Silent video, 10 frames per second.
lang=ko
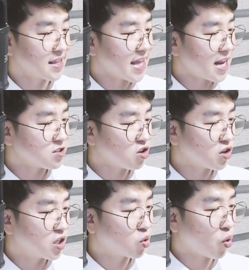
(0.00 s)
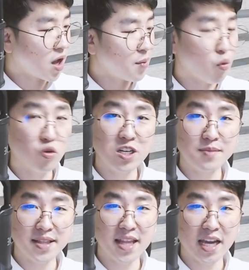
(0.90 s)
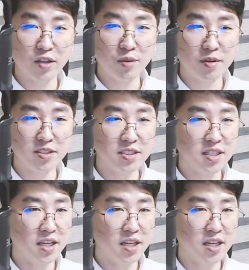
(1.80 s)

따라서 기토가 목을 만나게 되면은